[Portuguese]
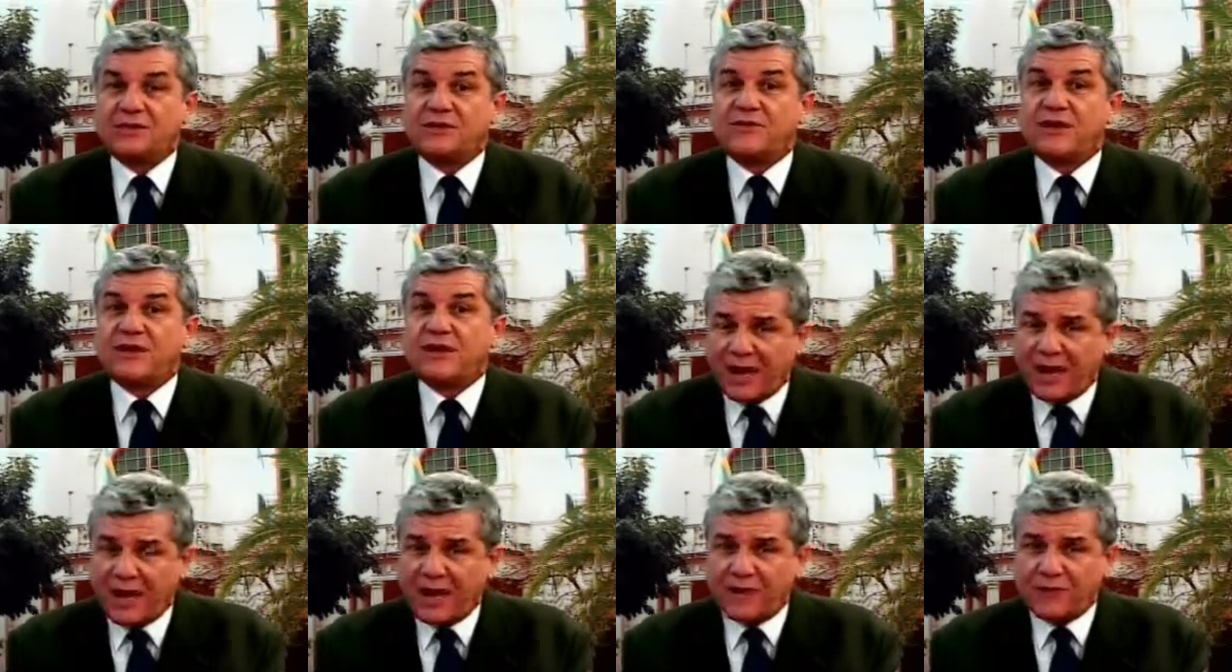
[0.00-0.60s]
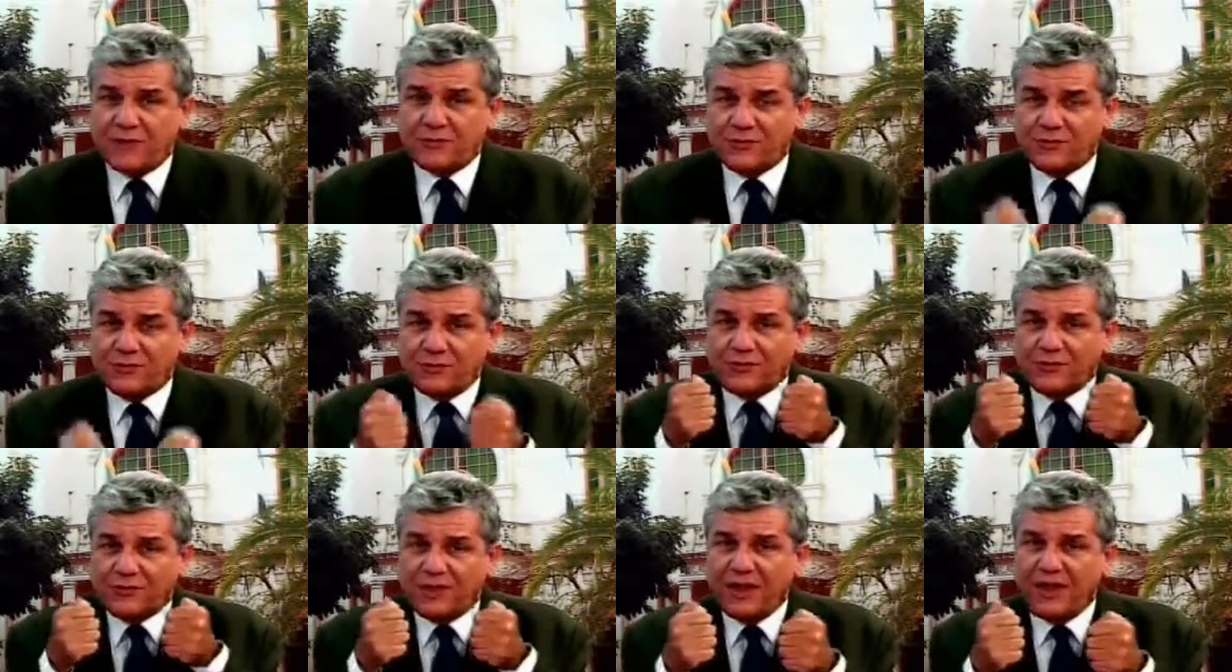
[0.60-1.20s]
você é parado, se
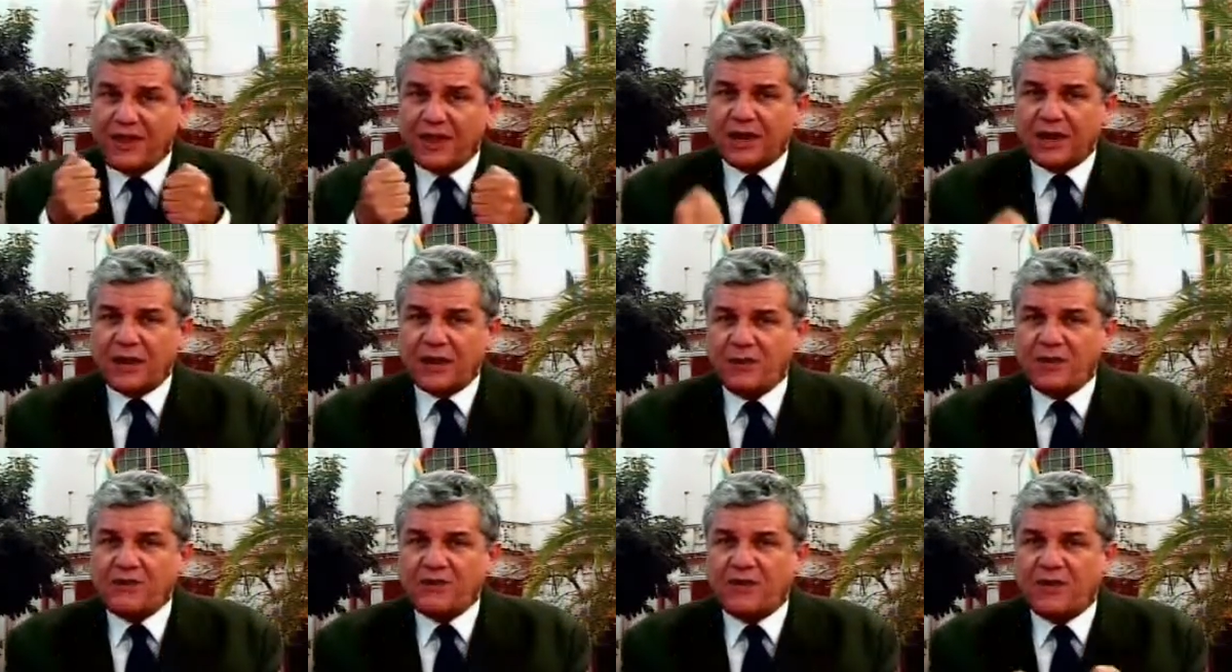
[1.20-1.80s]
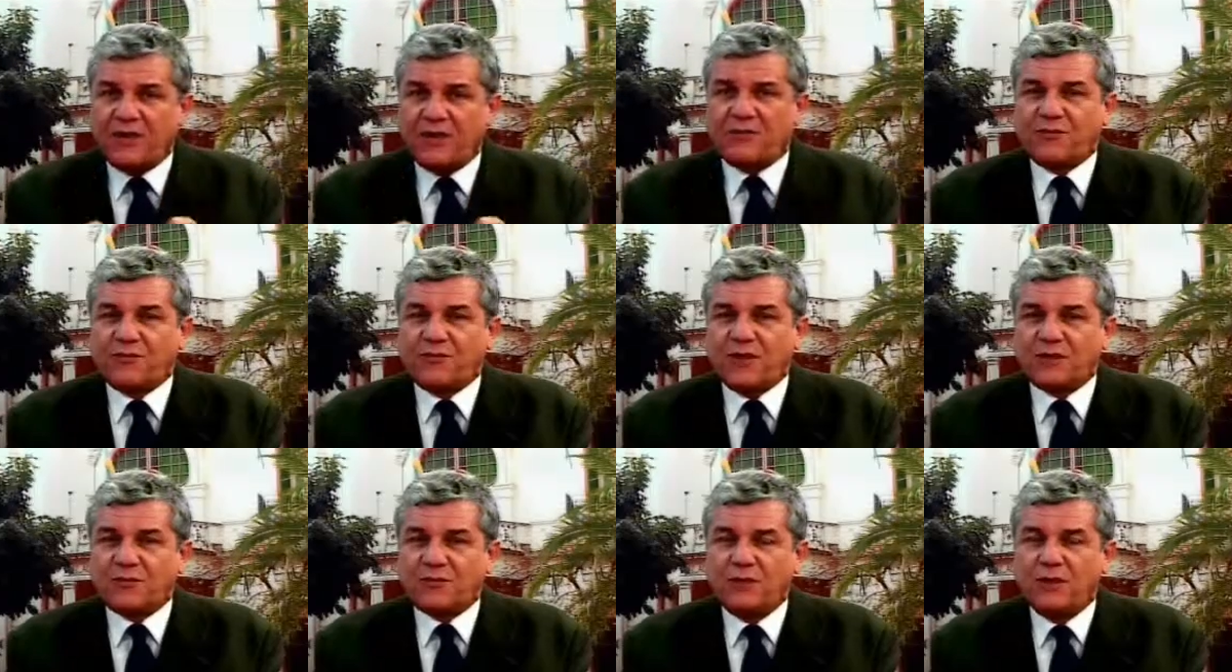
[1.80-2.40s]
você realmente tiver de
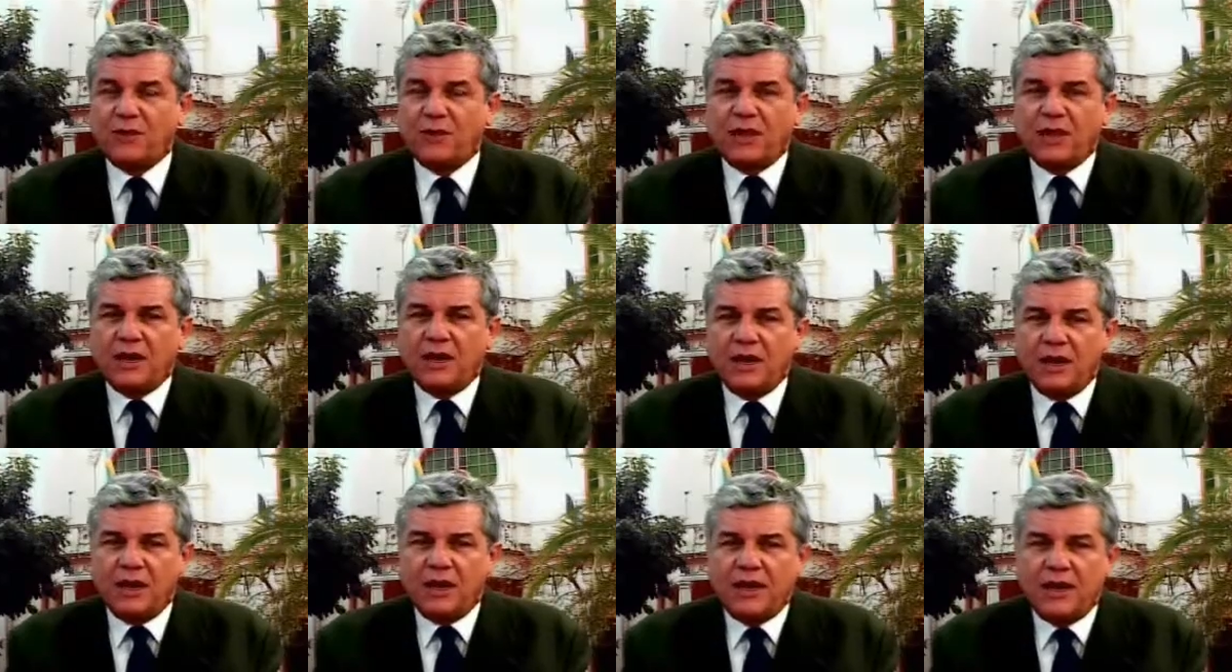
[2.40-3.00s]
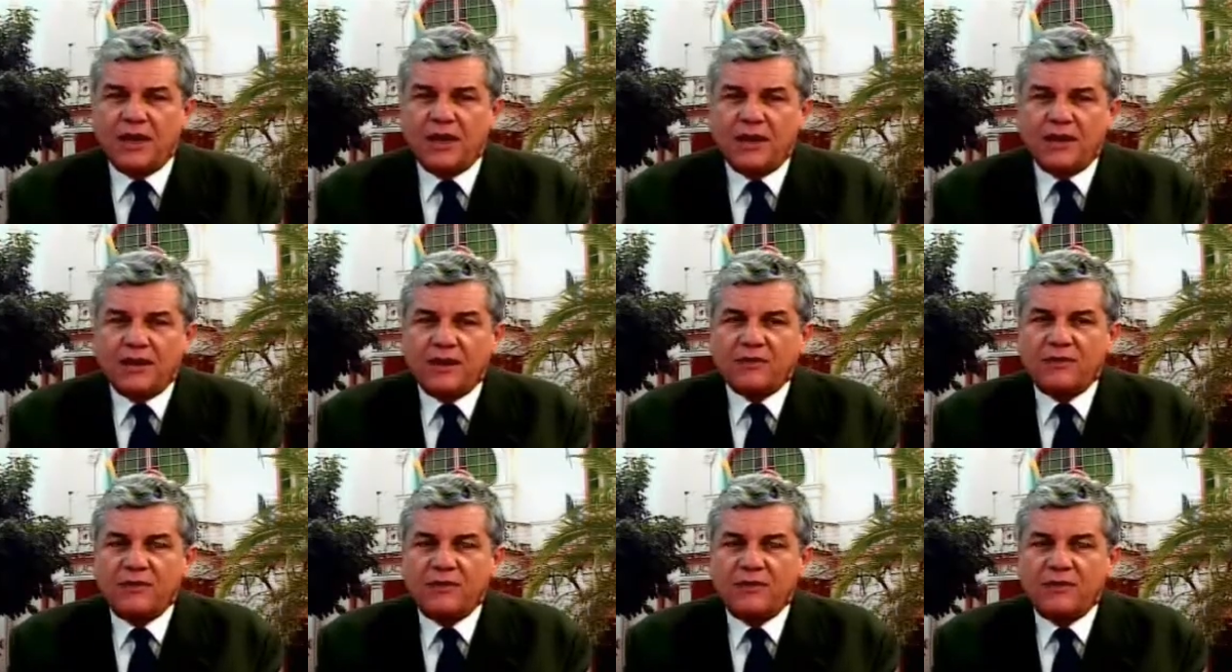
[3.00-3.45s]
fato é, é,